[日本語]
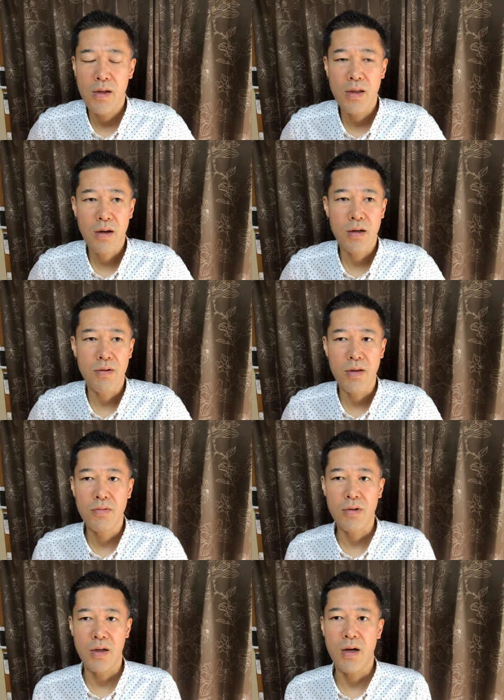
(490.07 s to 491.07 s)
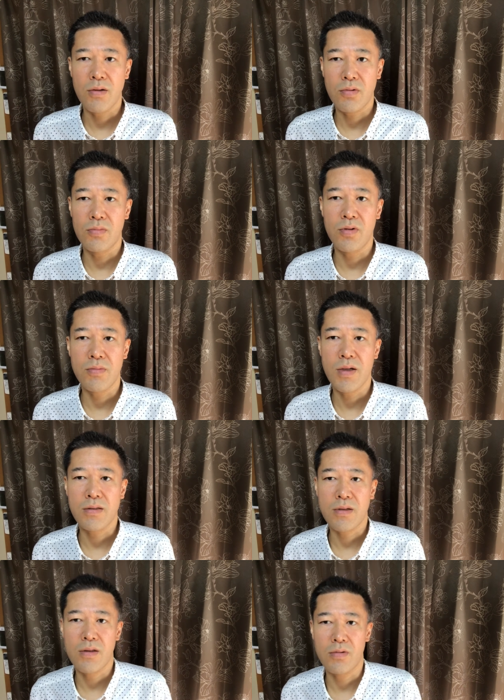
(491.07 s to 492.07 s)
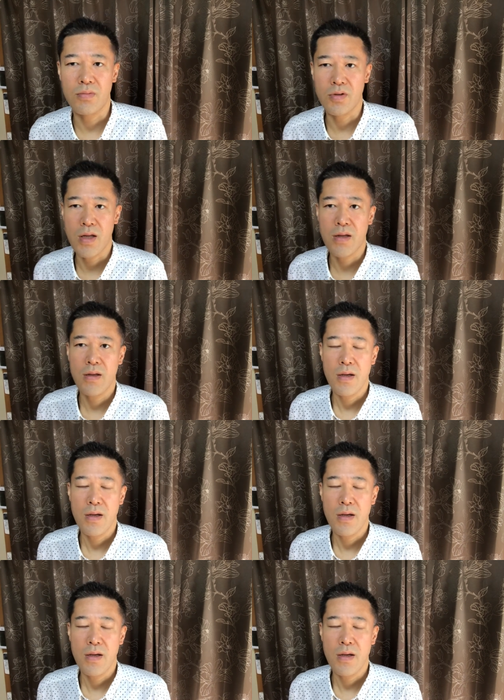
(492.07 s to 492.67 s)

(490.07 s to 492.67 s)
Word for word: 中にはいるんかなと思いますけどもね、